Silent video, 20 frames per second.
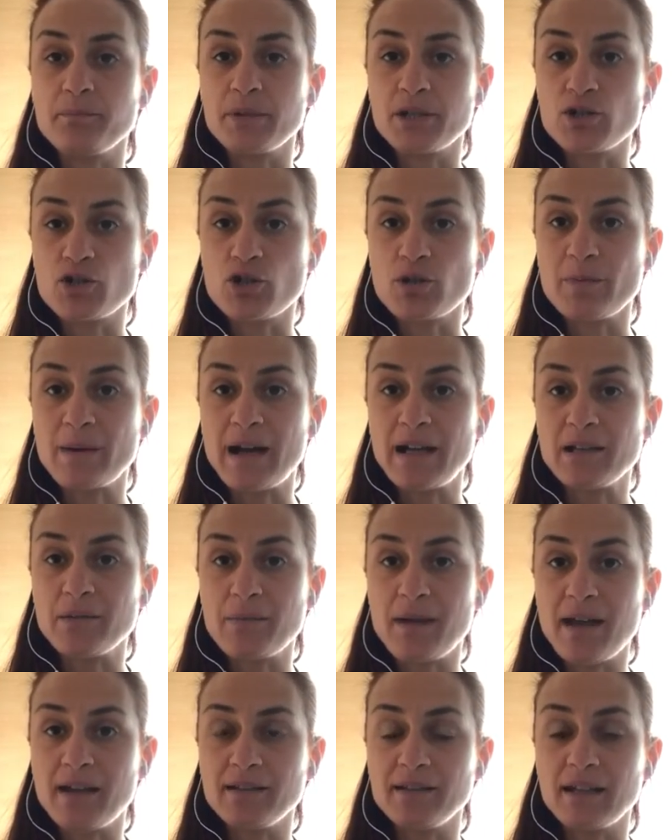principali
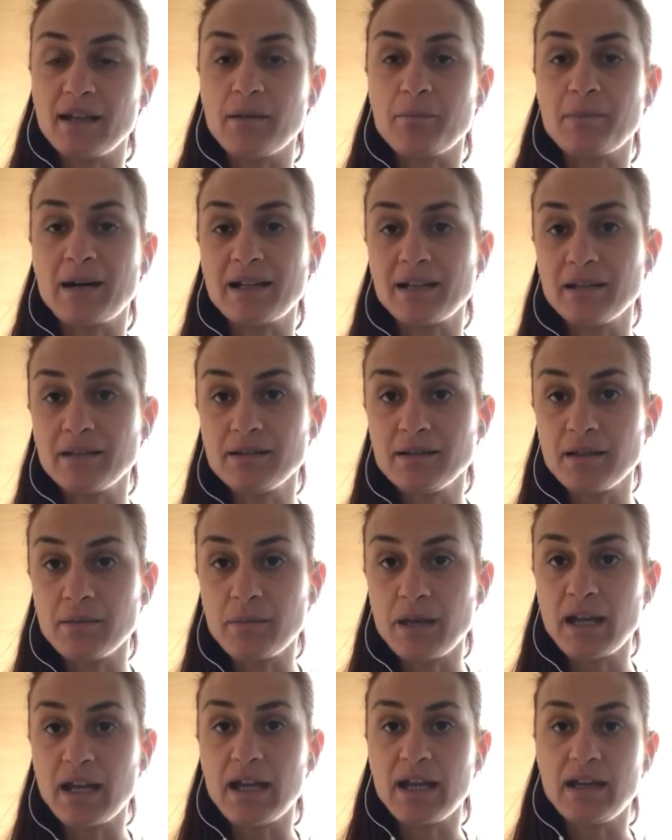mete
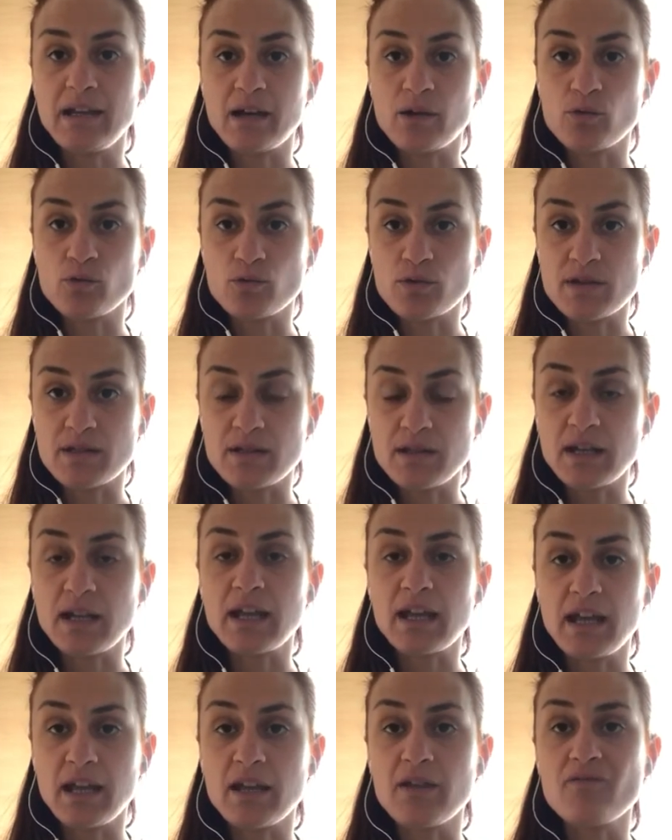marittime e lacustri
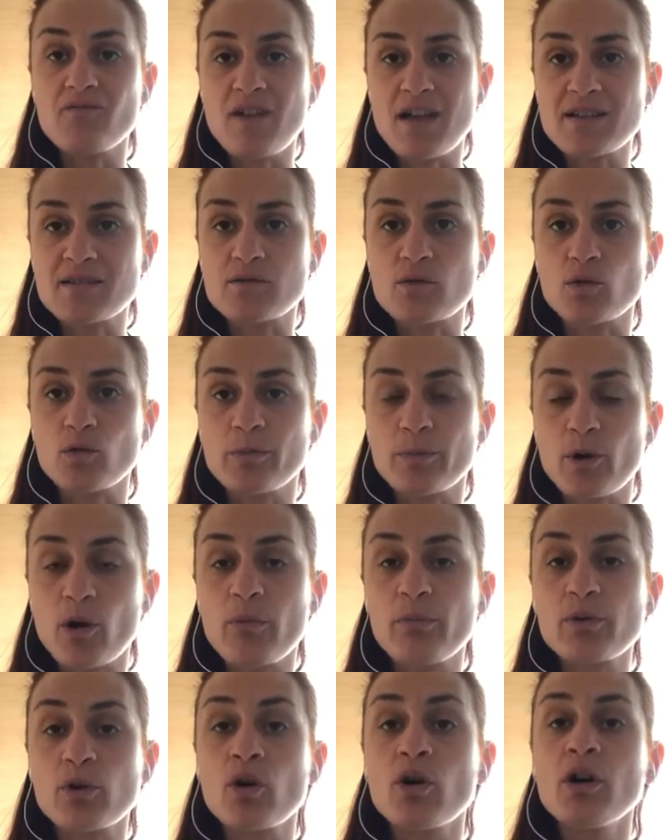che investono
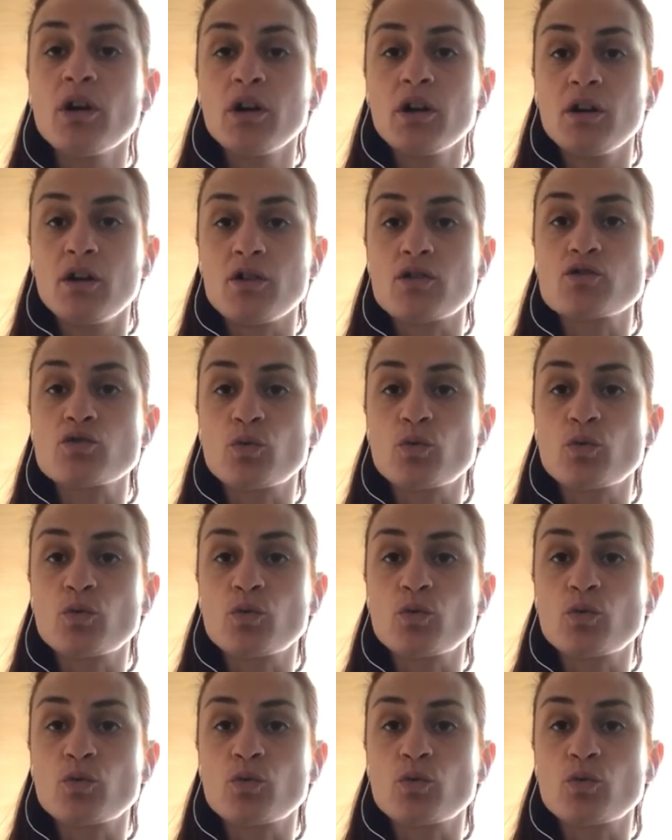proprio eh,